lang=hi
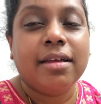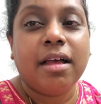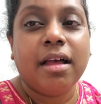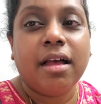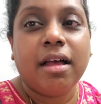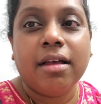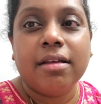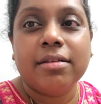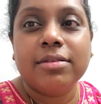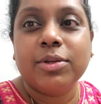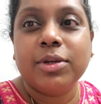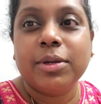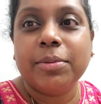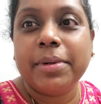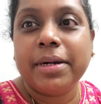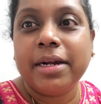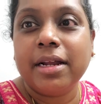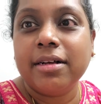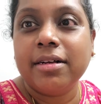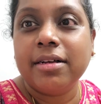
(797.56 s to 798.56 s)
हाँ तो ये
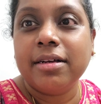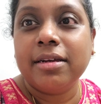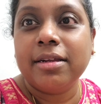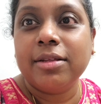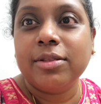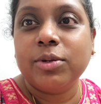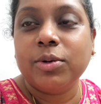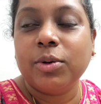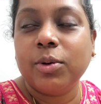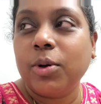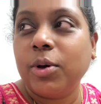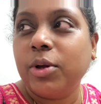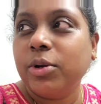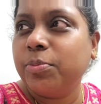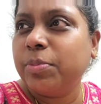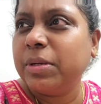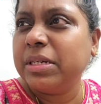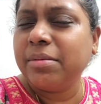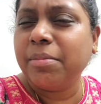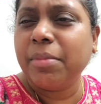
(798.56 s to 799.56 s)
बड़ा घर है तो और
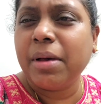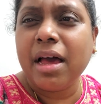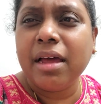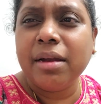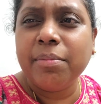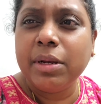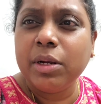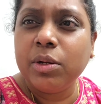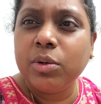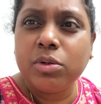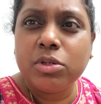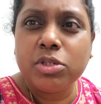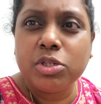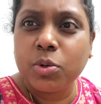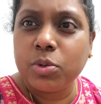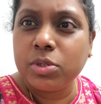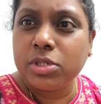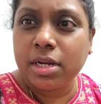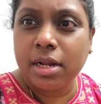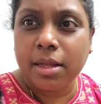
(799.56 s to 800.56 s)
ऊपर से बाहर बिल्कुल
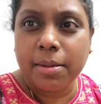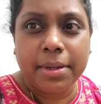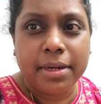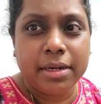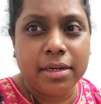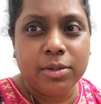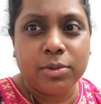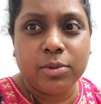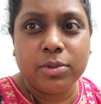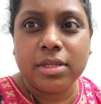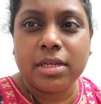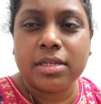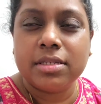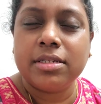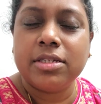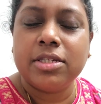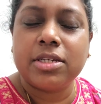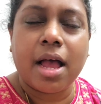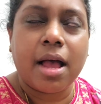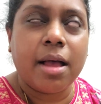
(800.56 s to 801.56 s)
शोर शराबा नहीं होता
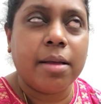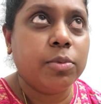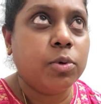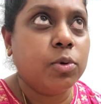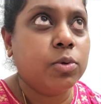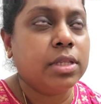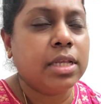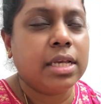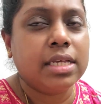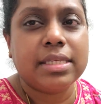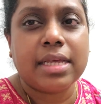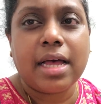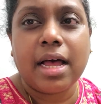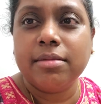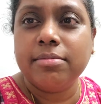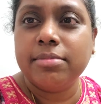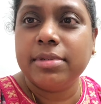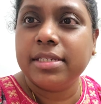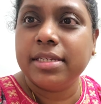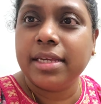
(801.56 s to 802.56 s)
शाम होते ही
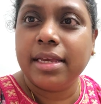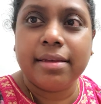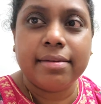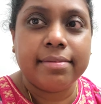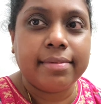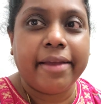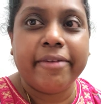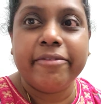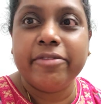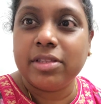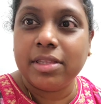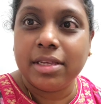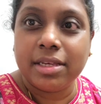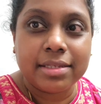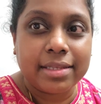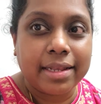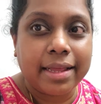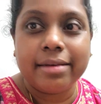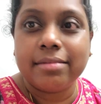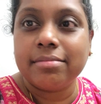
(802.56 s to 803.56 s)
सात बजे एवरीथिंग
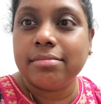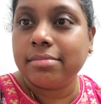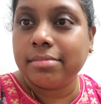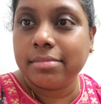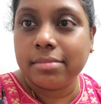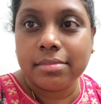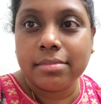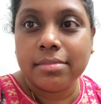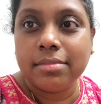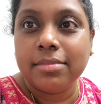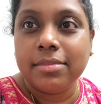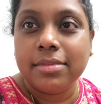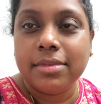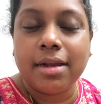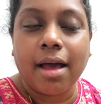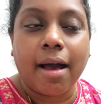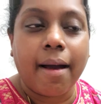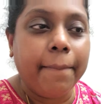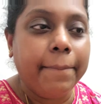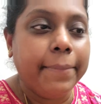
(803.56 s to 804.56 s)
इज़ लाइक
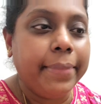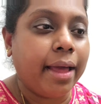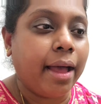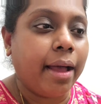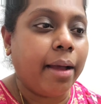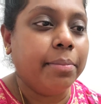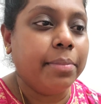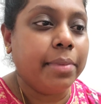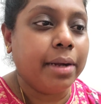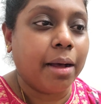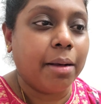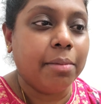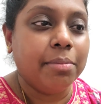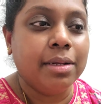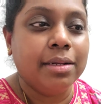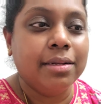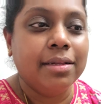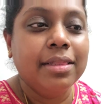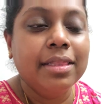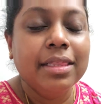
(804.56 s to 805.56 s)
ढाम ढाम
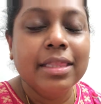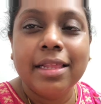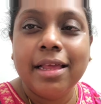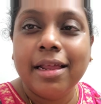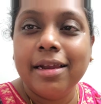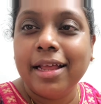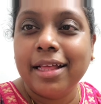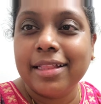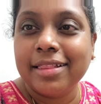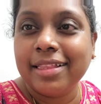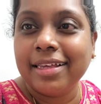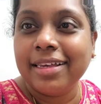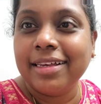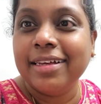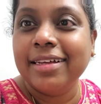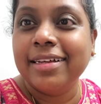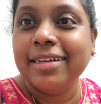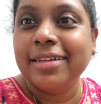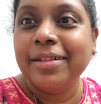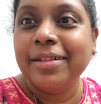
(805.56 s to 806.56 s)
ढाम नथिंग